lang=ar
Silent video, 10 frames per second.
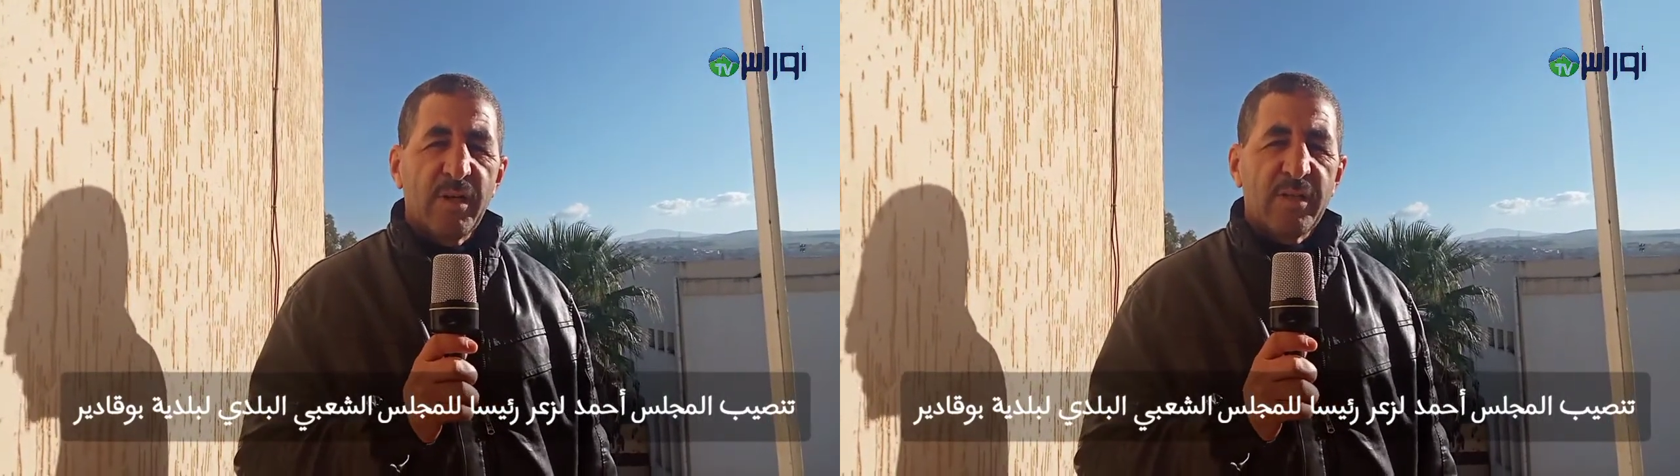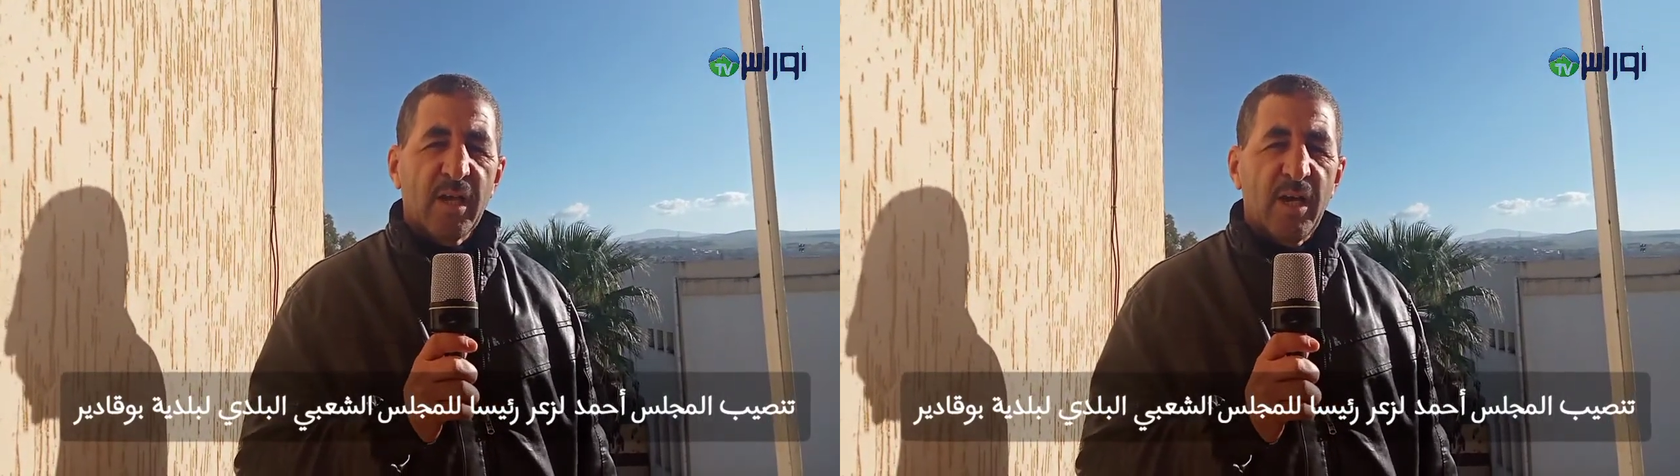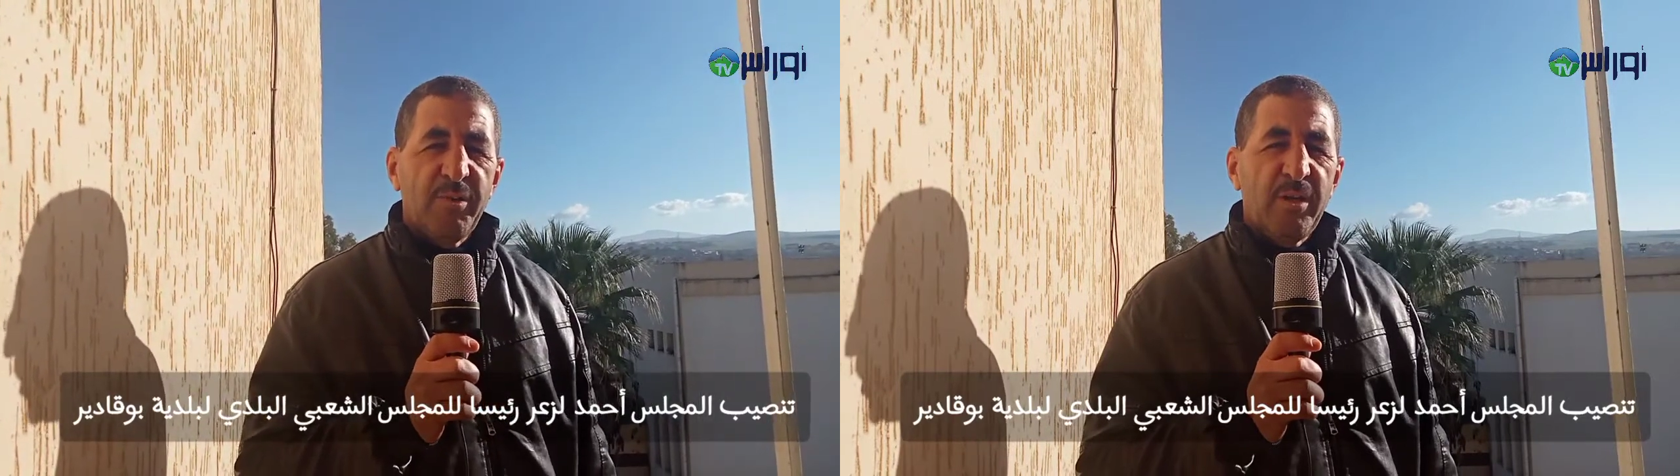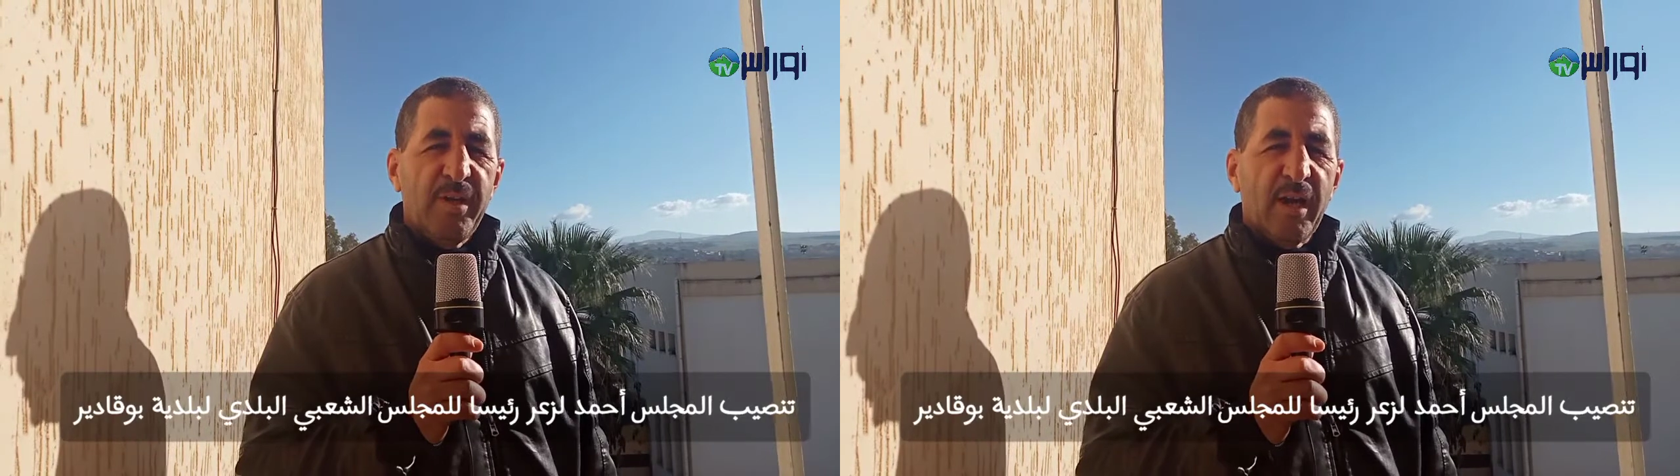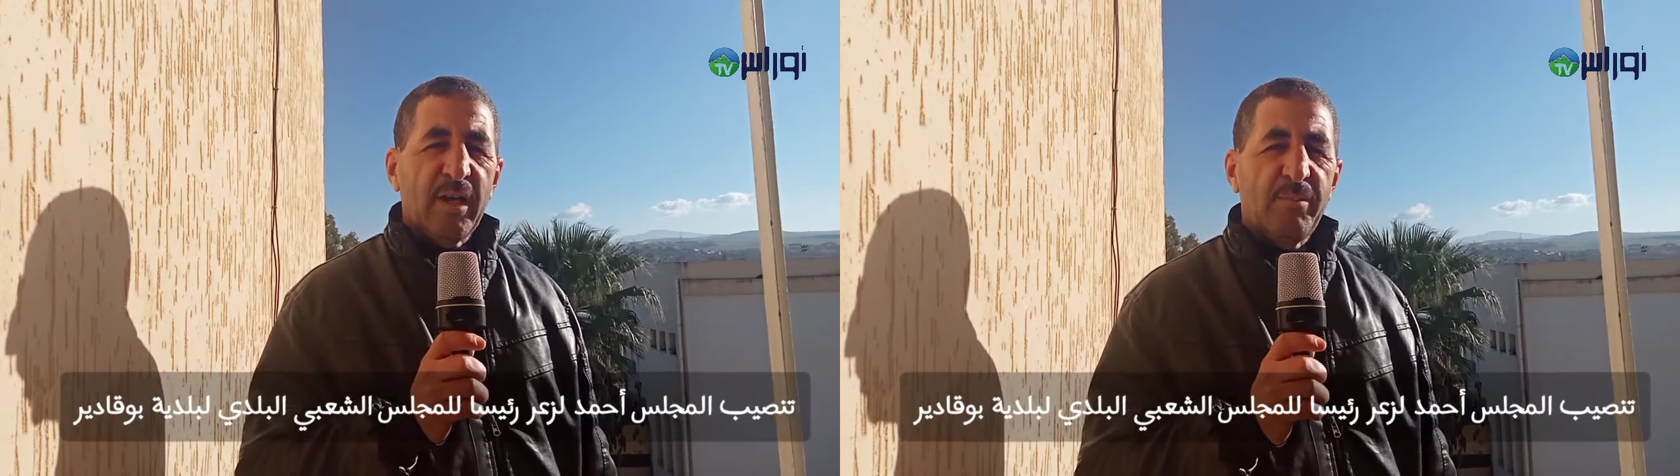انتخابه
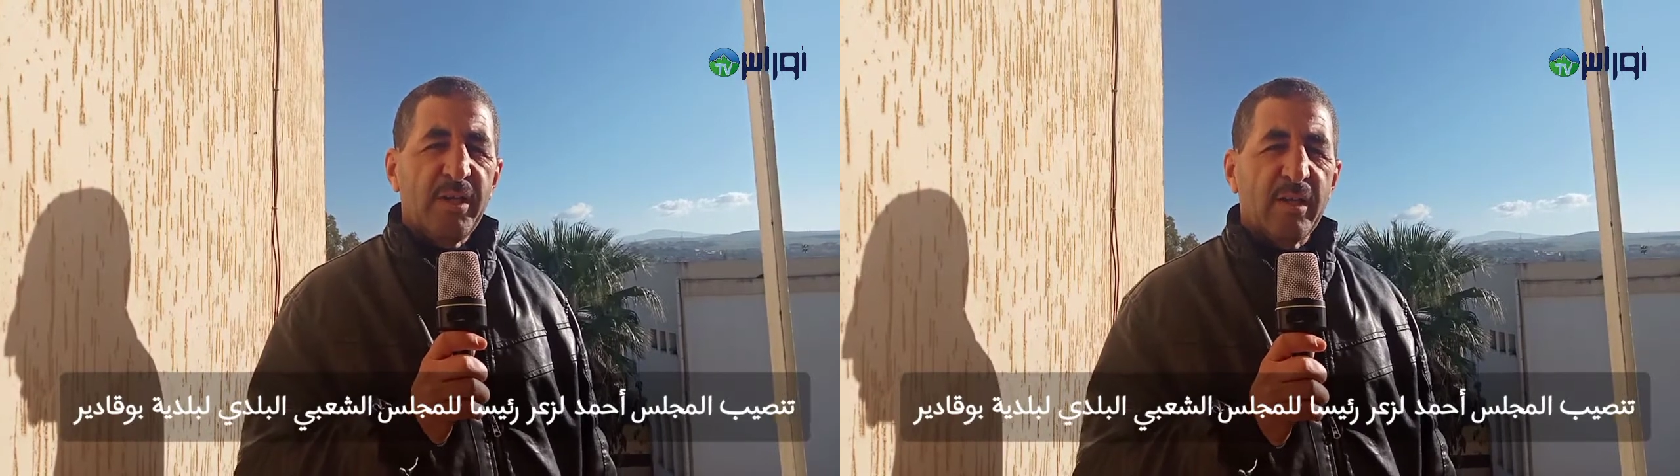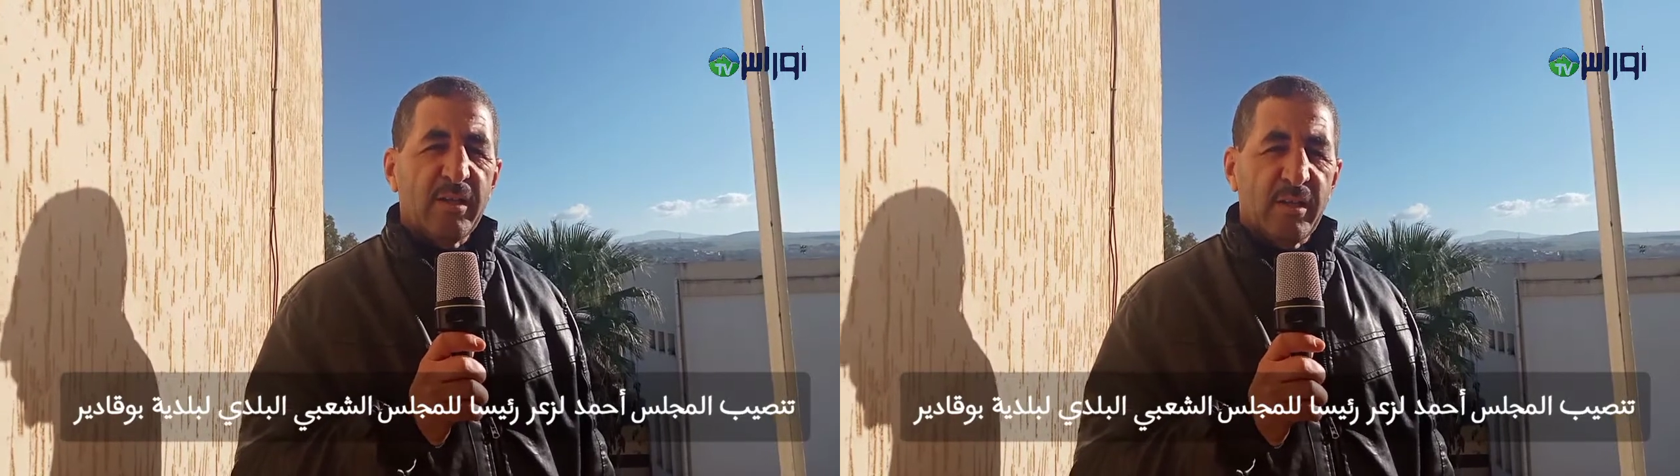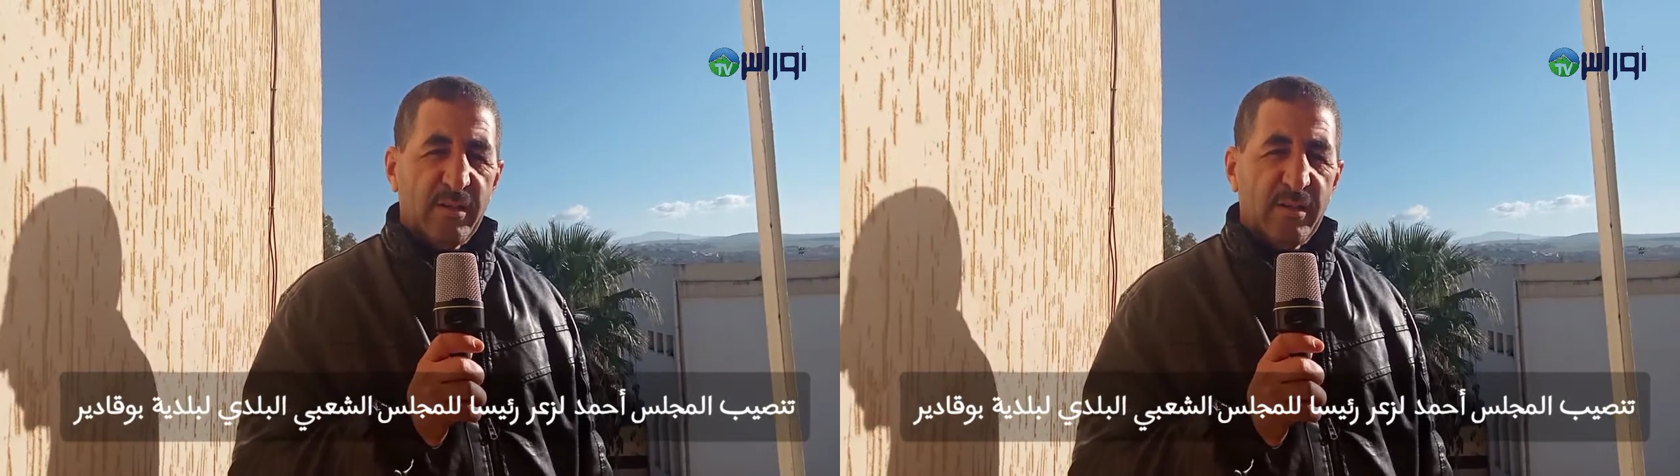بأغلبية